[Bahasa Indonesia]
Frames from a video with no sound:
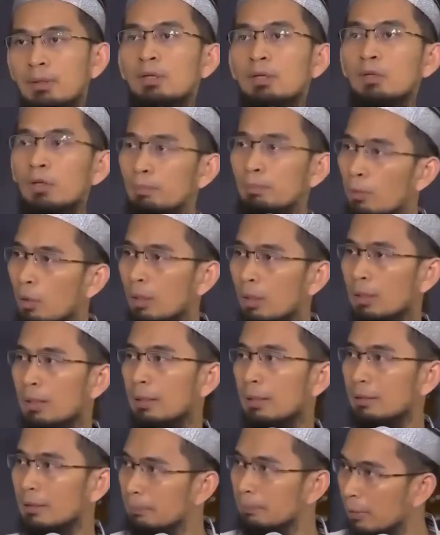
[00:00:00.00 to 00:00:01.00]
Kelompok kera,
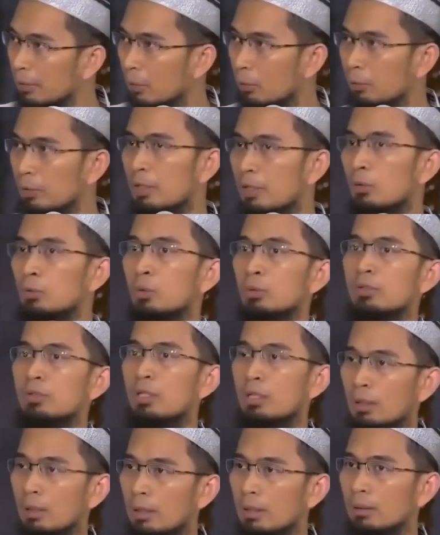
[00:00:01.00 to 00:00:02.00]
kenapa Yahudi dikutuk
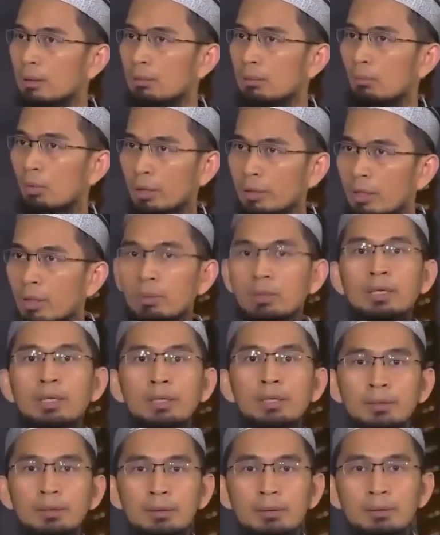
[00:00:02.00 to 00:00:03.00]
jadi kera, bukan hewan
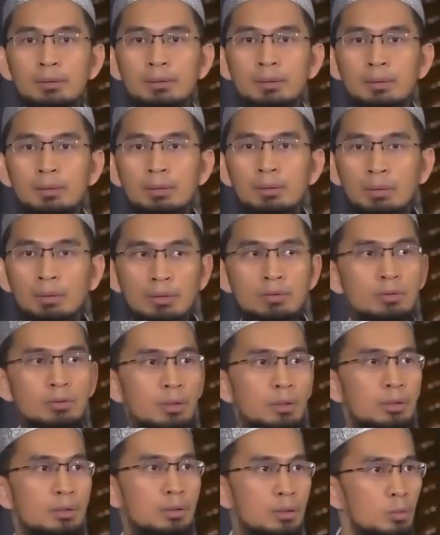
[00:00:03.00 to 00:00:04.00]
lainnya? Quran
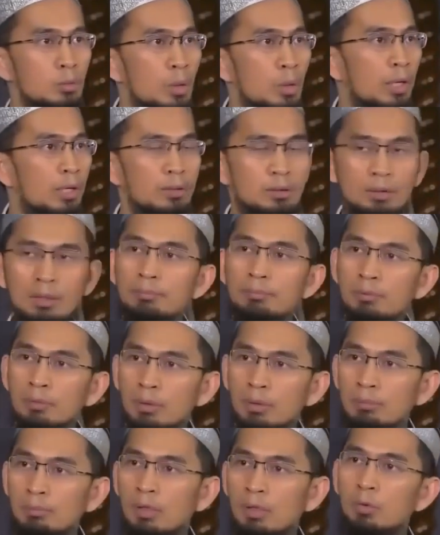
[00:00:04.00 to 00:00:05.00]
surah ke kedua ayat
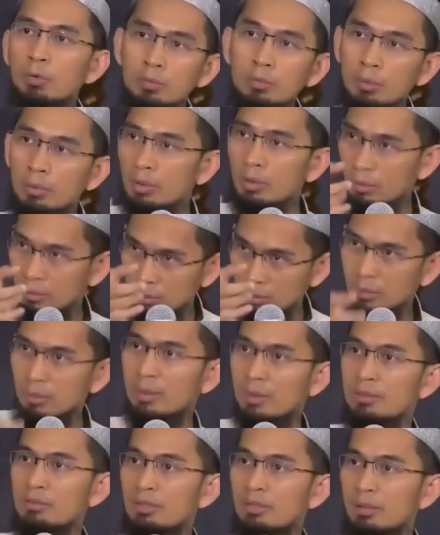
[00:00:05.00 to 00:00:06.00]
65. Kunu datan
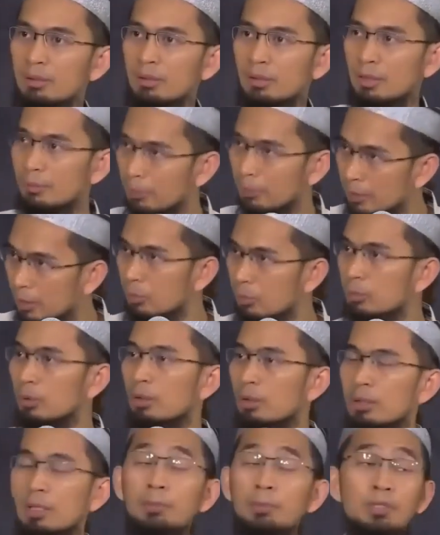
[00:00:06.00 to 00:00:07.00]
khasin. Kenapa jadi
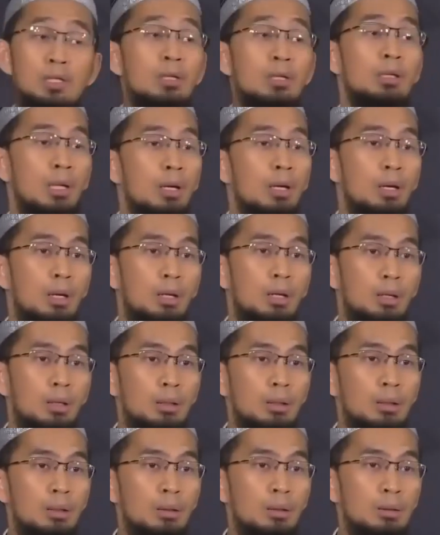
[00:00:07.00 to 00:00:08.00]
kenapa jadi kera?
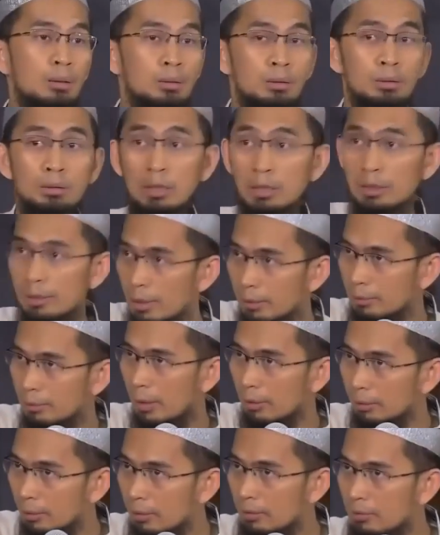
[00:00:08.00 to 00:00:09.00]
Dilihat,
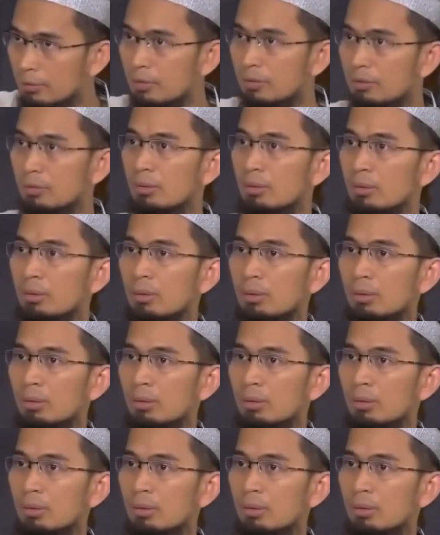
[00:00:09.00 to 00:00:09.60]
dianalisis.